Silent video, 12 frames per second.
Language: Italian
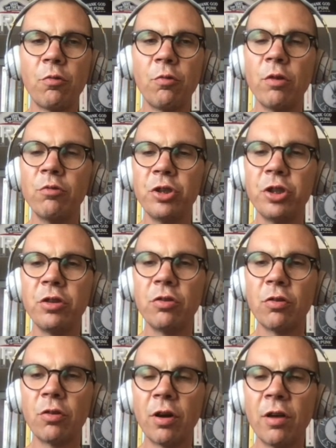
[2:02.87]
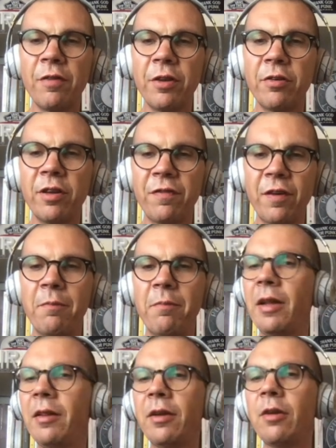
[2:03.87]
è uscito il video dei
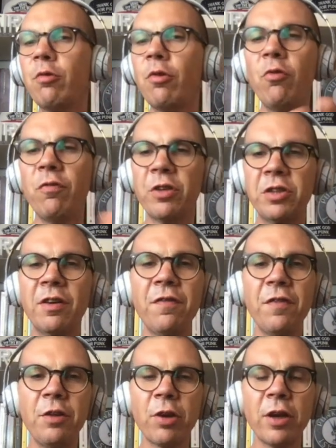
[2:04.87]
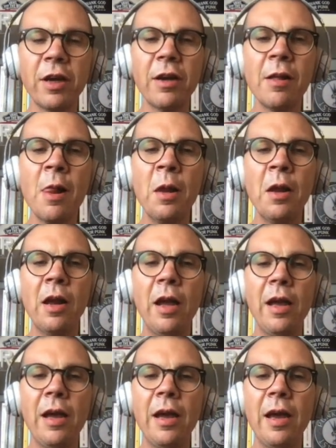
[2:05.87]
frammenti in cui lui faceva il featuring,
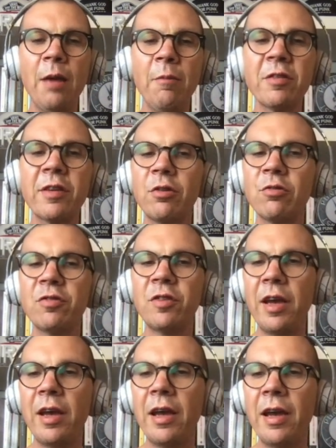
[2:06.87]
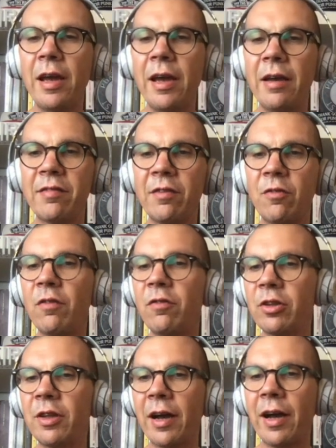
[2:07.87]
e, e mi ha scritto se, se
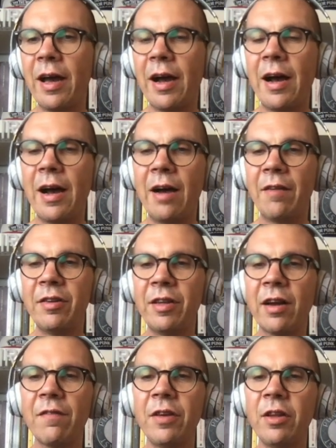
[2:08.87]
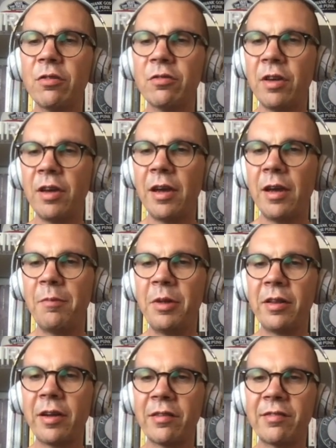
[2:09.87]
volevo andare a, a, vedere il video, se mi
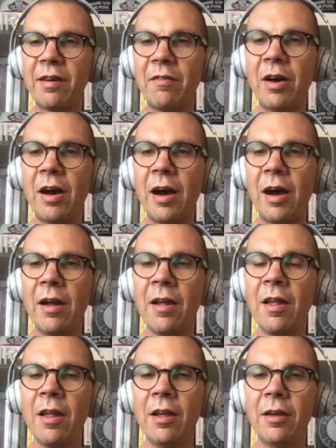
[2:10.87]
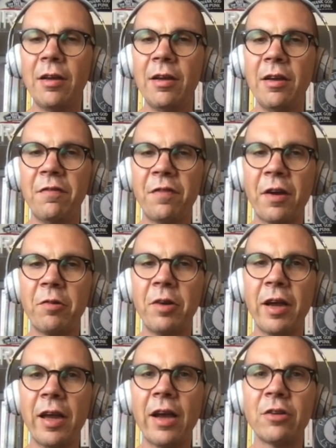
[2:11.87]
interessava eh, fare
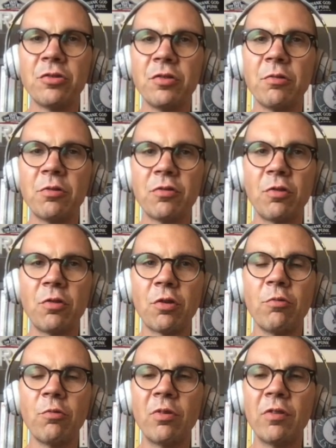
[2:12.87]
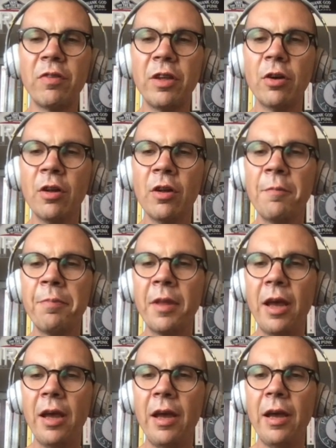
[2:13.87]
una reaction di questo loro nuovo video
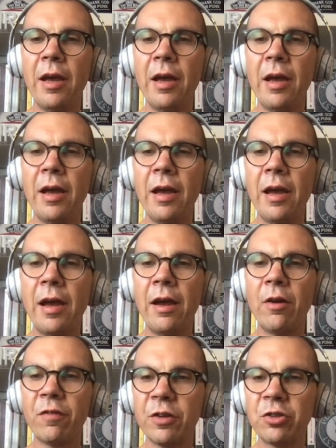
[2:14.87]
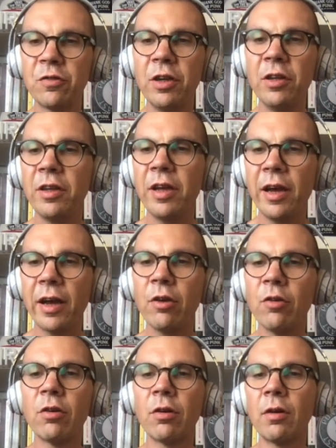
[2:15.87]
e lo faccio volentieri.
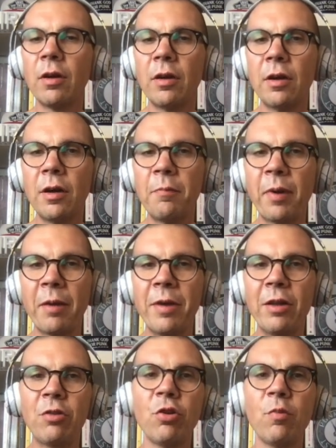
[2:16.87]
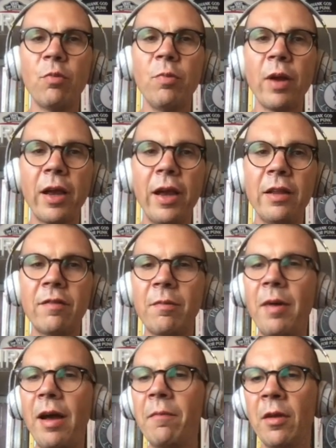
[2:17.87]
Io eh, permetto i Bull Brigade,
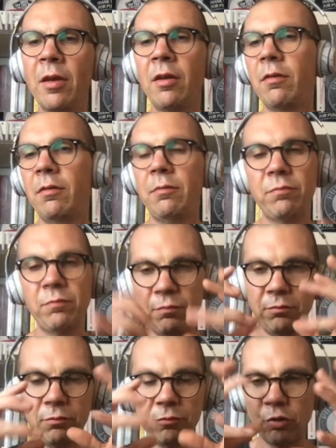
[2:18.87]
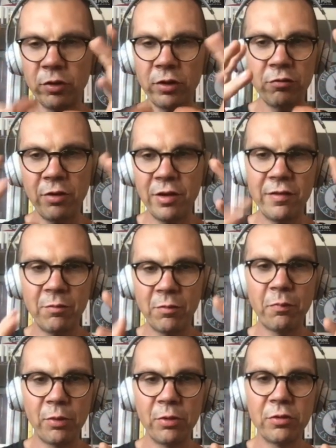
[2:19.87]
vabbè, contestualizziamo un
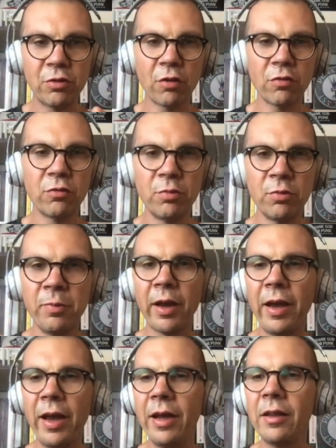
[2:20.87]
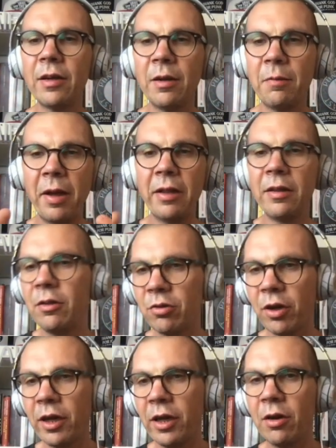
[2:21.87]
po' il discorso Bull Brigade, band di
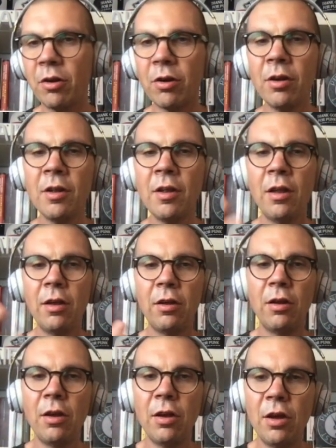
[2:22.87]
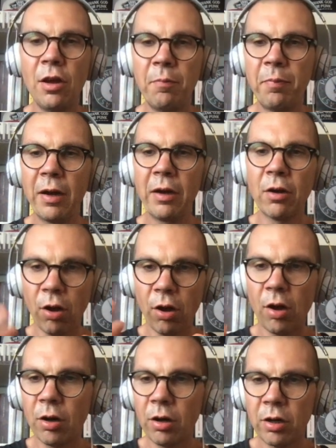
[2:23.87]
Torino, eh, punk
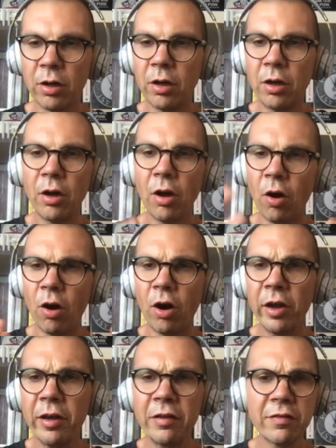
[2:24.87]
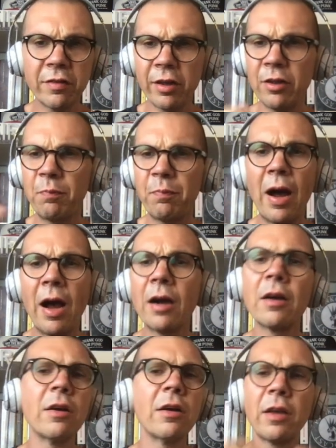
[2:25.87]
rock, eh, oi, street
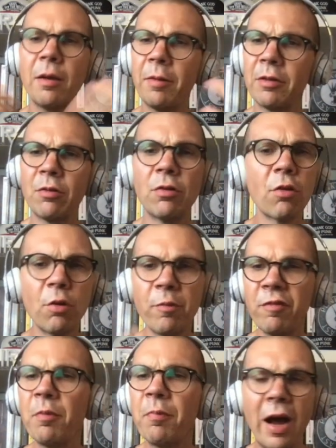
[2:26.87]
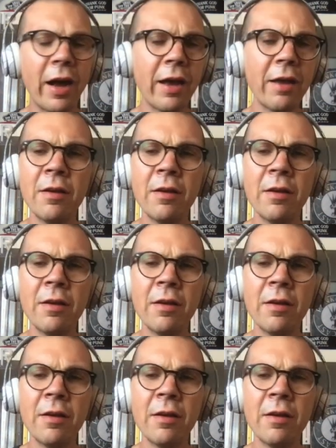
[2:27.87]
punk, chiamatelo come vi pare,